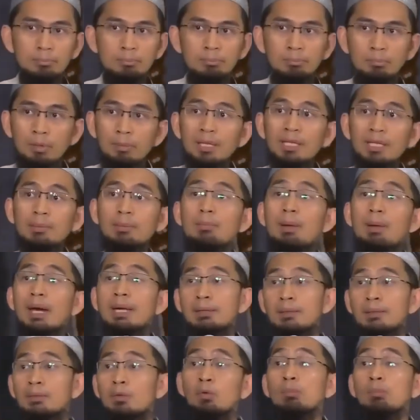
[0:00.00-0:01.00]
Belum ada
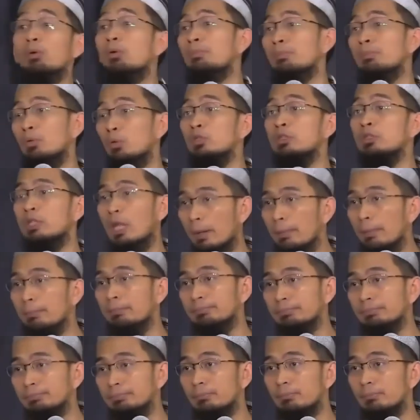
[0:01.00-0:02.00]
beban, umum, unta.
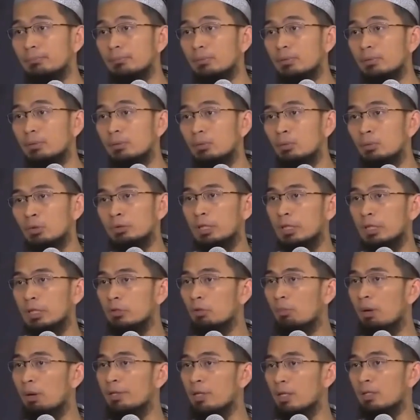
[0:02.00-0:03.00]
Unta itu
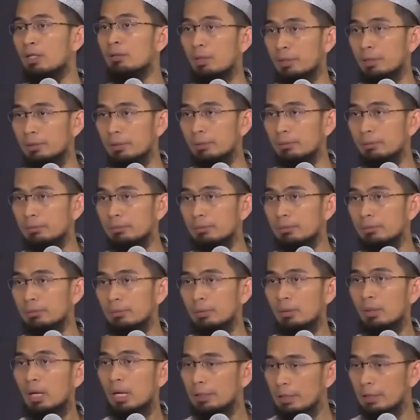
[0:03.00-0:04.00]
banyak namanya.
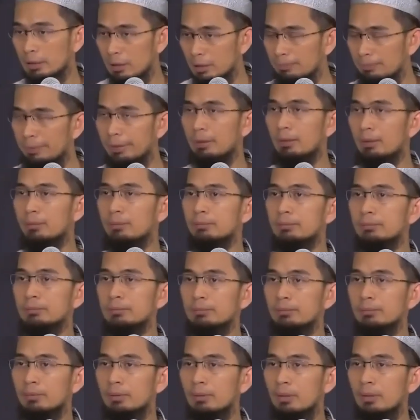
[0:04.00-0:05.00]
Ada ibil.
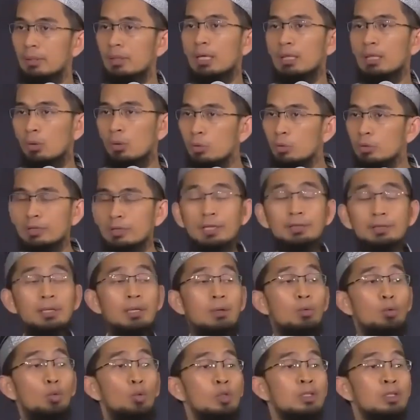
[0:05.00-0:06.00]
Kalau untanya
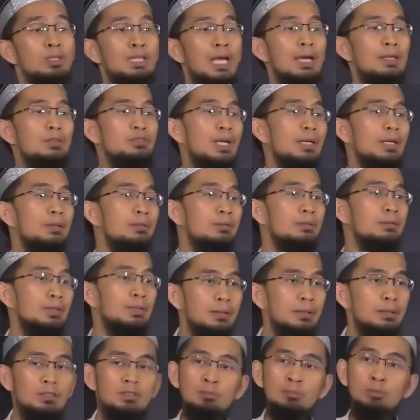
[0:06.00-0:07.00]
unta jantan
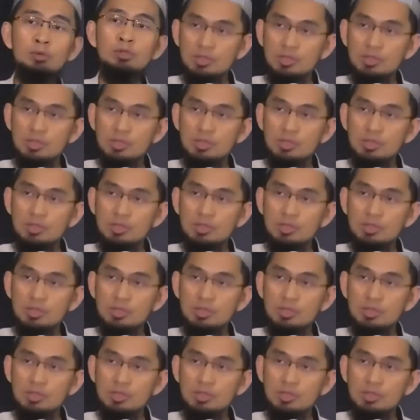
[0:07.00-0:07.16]
disebut